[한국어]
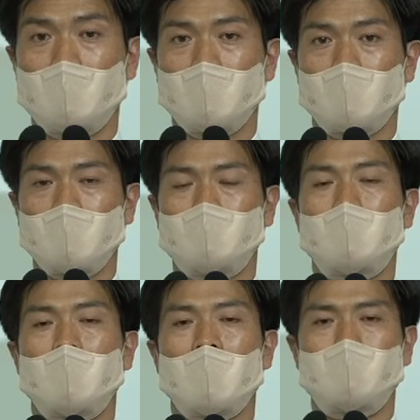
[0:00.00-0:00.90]

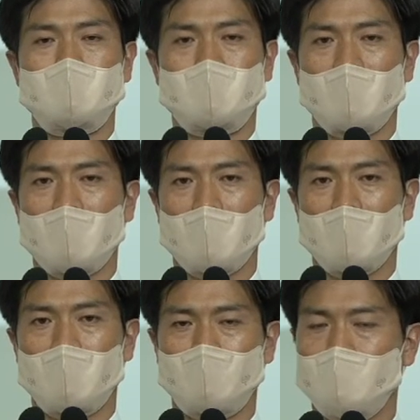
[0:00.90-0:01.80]
하나님을
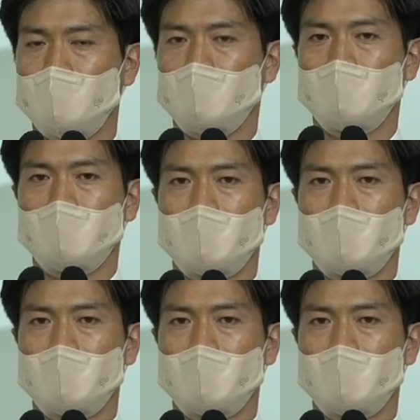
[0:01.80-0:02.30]
아버지라 불러야 돼.